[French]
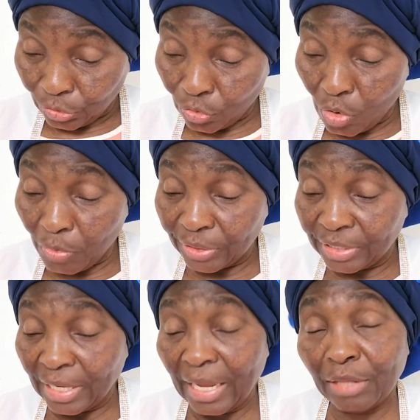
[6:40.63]
je
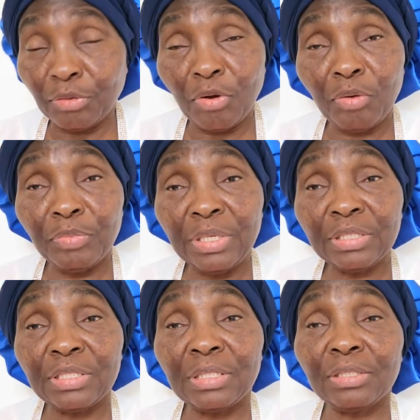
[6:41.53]
commençais à
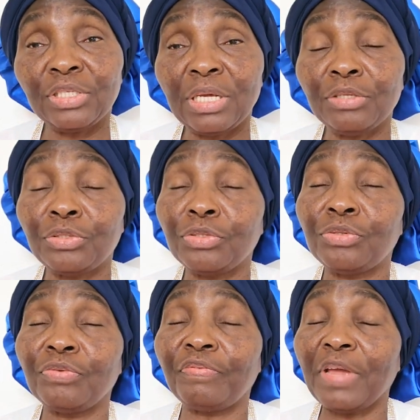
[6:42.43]
dormir, j'ai
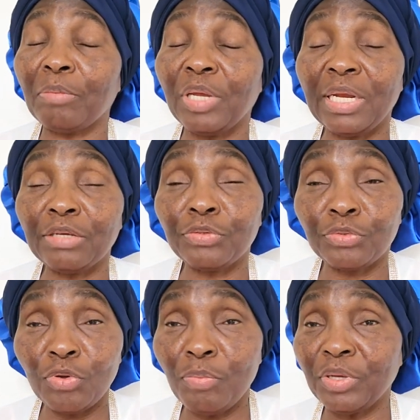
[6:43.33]
juste fermé
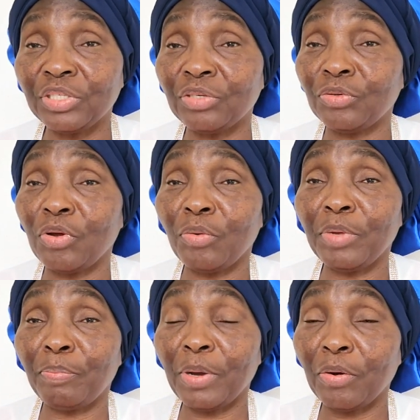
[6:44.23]
les yeux, mais je ne
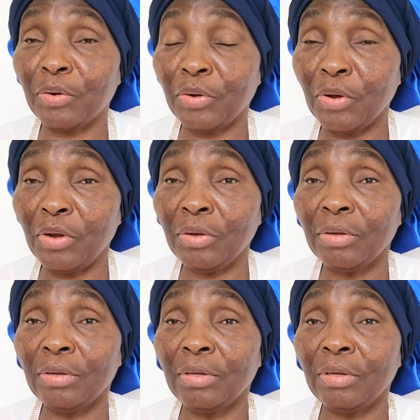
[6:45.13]
dormais pas encore.